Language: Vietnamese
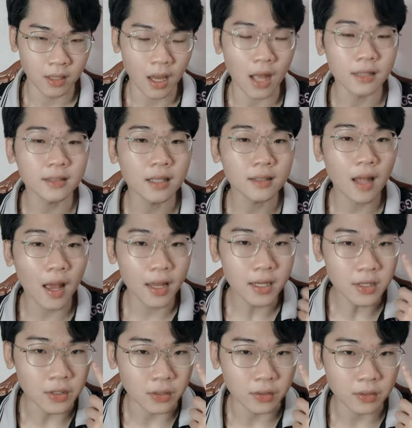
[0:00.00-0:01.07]
Anh ta thấy
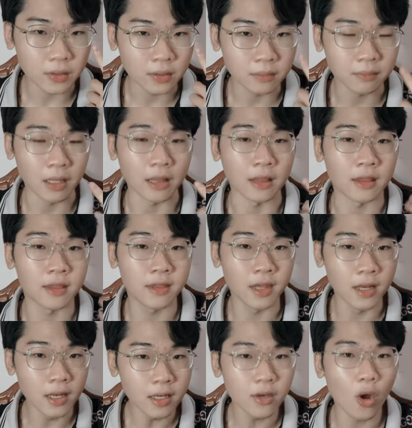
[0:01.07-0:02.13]
được bằng
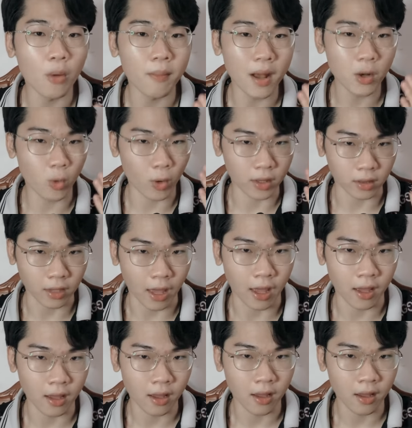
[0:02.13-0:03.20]
chính đôi mắt của anh ta
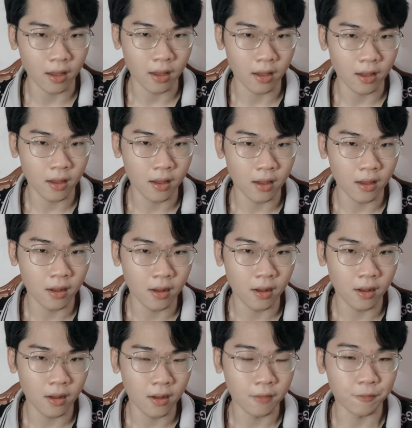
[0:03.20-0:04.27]

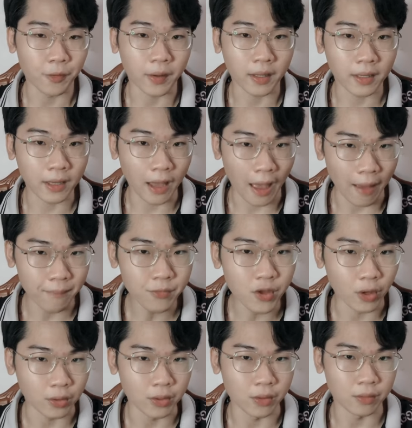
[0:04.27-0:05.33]
và cảm
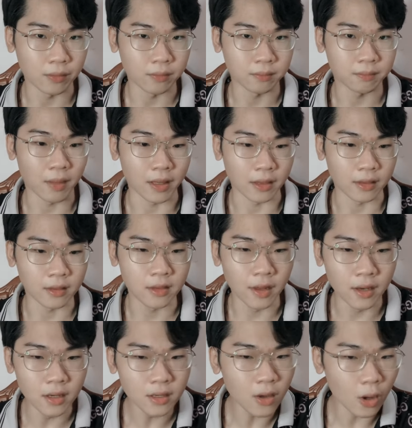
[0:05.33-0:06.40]
nhận được bằng
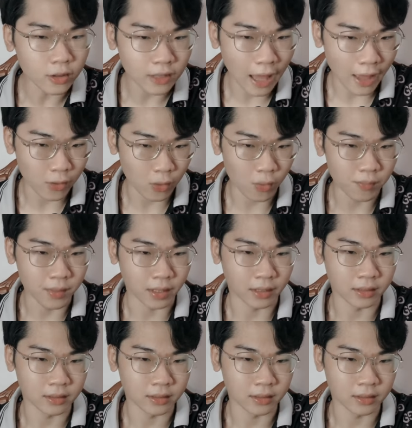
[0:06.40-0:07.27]
chính đôi tai của mình.